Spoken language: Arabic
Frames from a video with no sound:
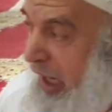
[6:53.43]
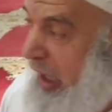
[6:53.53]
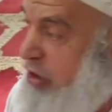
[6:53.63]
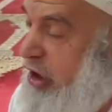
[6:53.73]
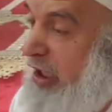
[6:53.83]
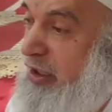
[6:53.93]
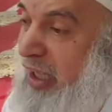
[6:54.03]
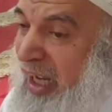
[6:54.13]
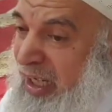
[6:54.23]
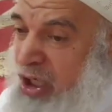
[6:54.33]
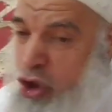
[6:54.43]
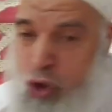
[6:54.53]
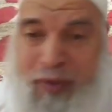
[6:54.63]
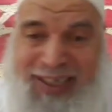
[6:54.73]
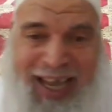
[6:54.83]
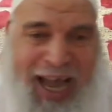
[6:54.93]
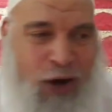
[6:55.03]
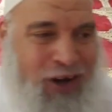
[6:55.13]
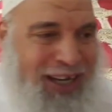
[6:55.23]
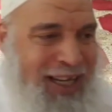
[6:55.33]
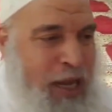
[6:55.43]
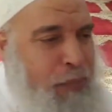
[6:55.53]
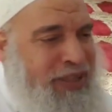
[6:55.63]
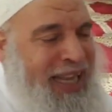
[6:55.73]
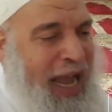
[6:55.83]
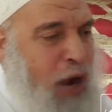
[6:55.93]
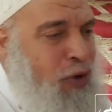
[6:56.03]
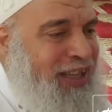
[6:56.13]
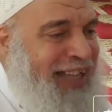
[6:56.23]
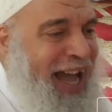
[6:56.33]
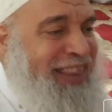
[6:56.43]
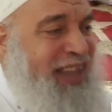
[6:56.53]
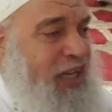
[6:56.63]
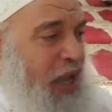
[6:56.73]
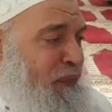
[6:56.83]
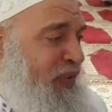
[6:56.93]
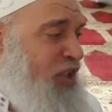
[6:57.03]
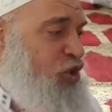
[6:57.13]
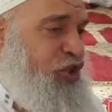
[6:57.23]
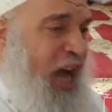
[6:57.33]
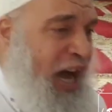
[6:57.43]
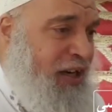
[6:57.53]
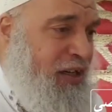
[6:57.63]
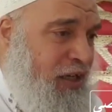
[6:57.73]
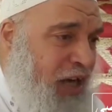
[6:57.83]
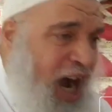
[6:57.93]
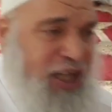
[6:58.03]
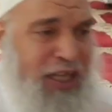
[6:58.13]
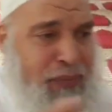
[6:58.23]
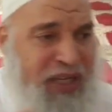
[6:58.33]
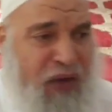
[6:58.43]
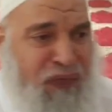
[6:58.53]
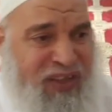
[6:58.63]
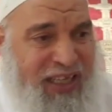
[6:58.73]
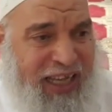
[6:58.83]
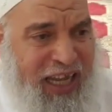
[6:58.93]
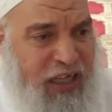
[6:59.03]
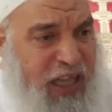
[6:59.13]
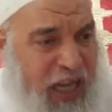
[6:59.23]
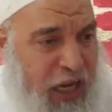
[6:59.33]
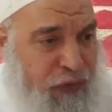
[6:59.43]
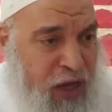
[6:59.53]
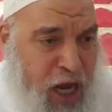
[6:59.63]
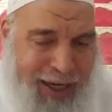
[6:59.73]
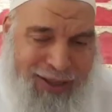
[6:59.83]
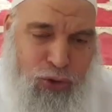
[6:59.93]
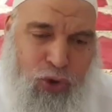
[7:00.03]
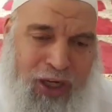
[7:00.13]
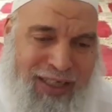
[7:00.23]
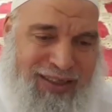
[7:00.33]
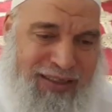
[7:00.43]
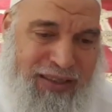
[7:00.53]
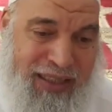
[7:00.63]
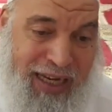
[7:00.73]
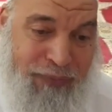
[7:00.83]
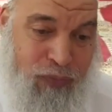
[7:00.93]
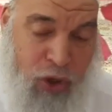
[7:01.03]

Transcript: هلا الشياطين شو بتحاول بتحاول تعدل كفة الشر اكثر من كفه الخير كيف انها تدخل لجسدك